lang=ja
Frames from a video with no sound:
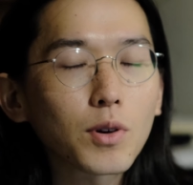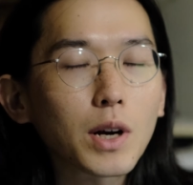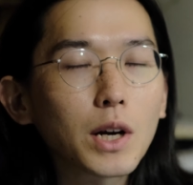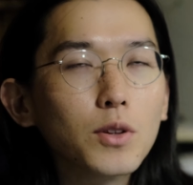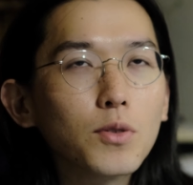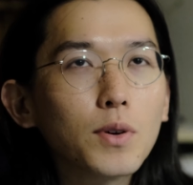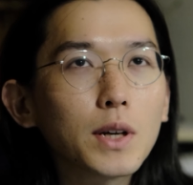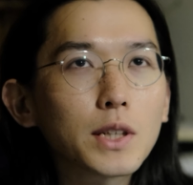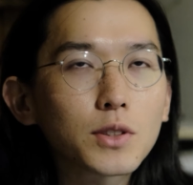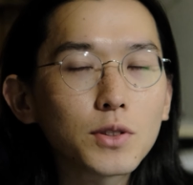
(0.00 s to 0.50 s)
他
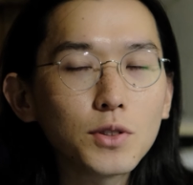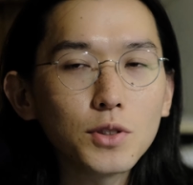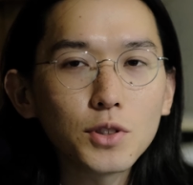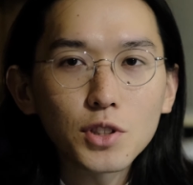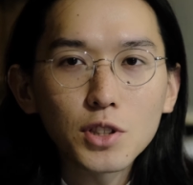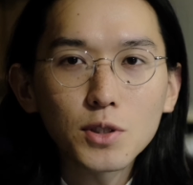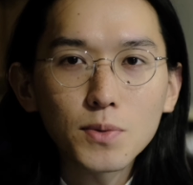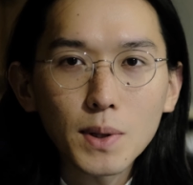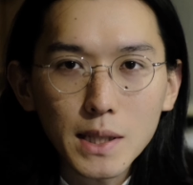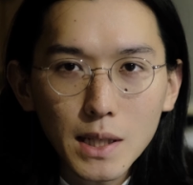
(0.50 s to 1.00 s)
のファッション
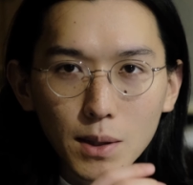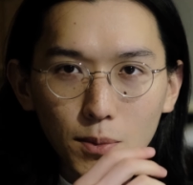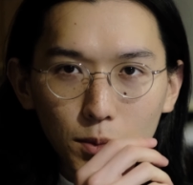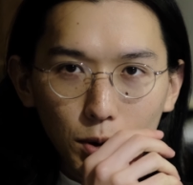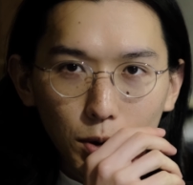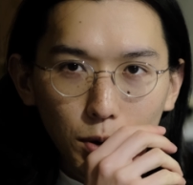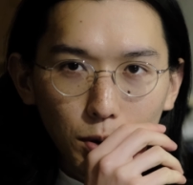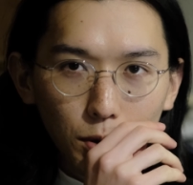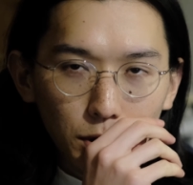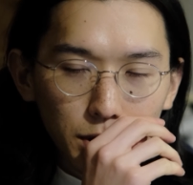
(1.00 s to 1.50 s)
YouTuber さん
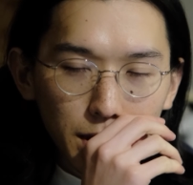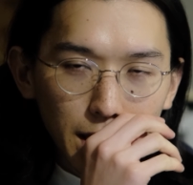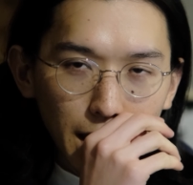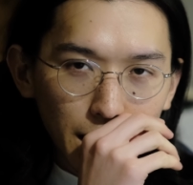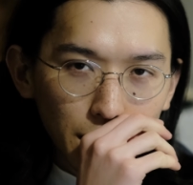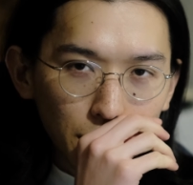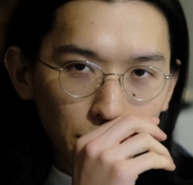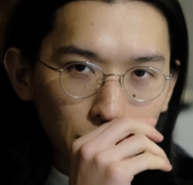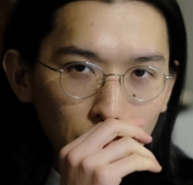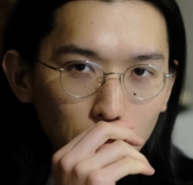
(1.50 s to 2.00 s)
もおっしゃっ
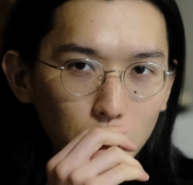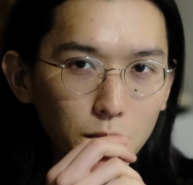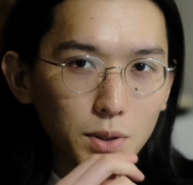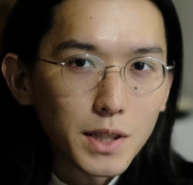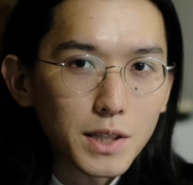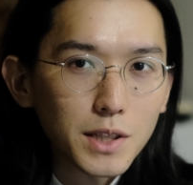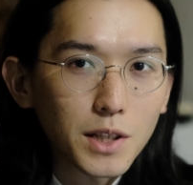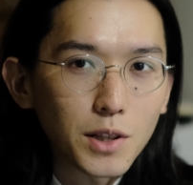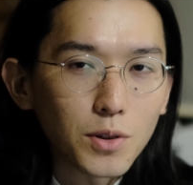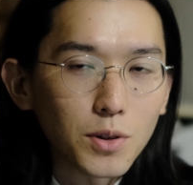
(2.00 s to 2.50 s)
てると思うん
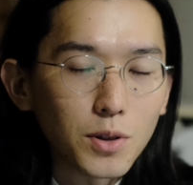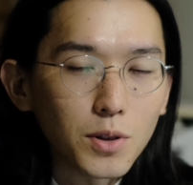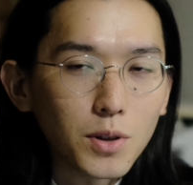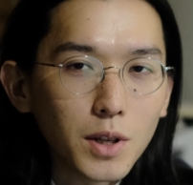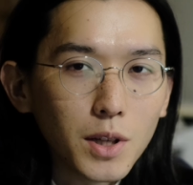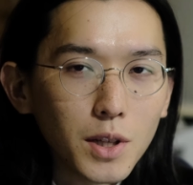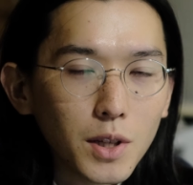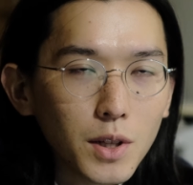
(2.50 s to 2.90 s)
ですけど、